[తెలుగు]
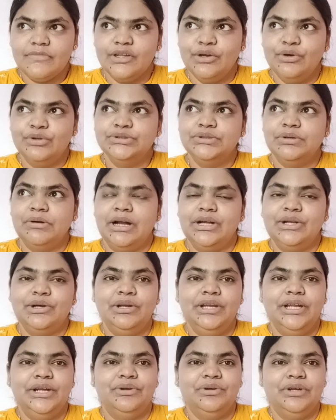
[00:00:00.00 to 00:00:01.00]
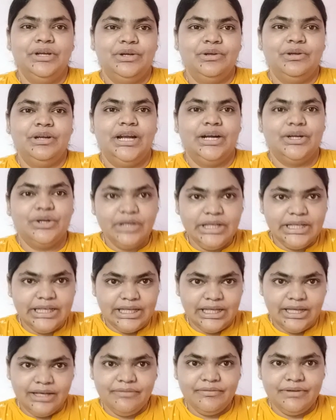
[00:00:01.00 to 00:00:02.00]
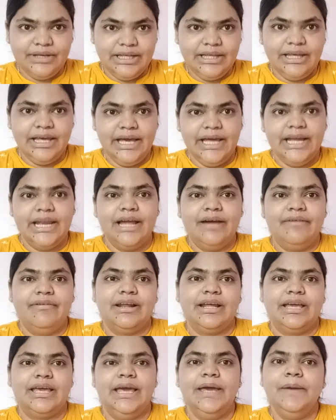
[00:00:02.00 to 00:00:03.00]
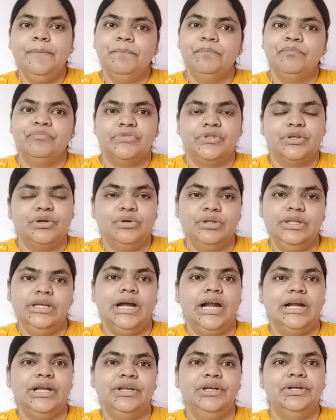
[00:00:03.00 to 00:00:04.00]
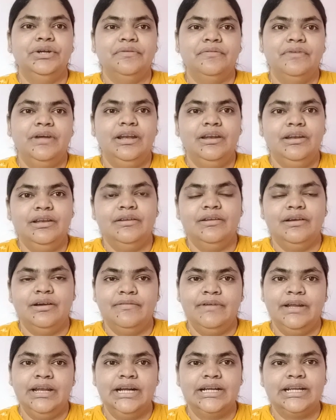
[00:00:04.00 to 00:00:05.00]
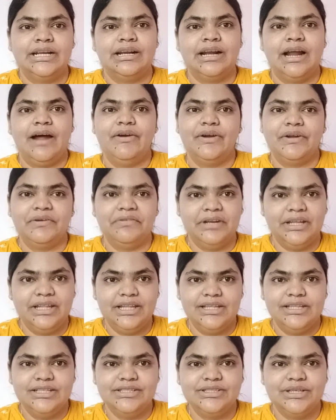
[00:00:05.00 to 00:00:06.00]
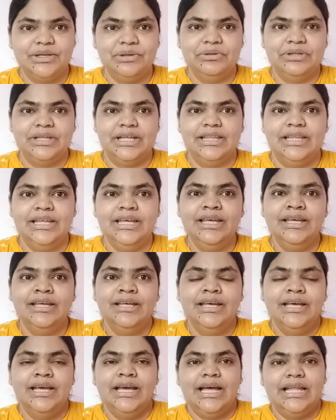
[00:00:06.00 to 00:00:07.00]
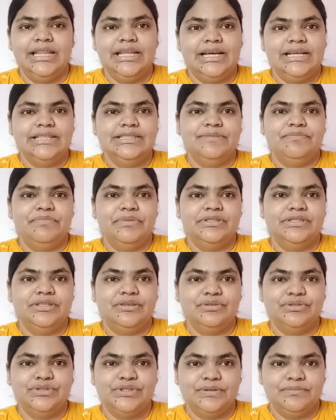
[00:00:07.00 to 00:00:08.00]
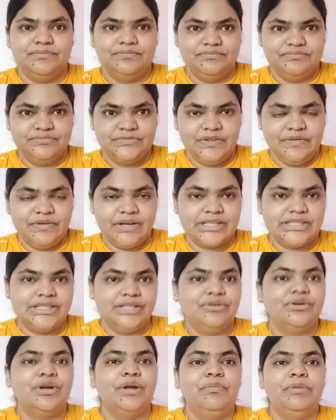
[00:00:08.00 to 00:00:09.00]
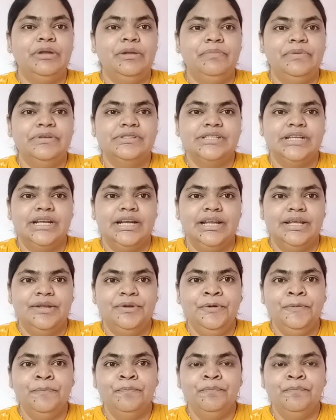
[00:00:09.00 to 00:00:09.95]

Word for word: కొంచెం అటోలు ఇటు ఇటోలు అటు ఈ ఈ ఏరియా వరకే కొద్దిగా అటు ఇటు వెల్ వెళ్ళటం రావటం అనేది అయితే జరుగుతుంది అందుకని చెప్పేసి కొంచెం వర్షాన్ని కూడా పిలిపించిన నేను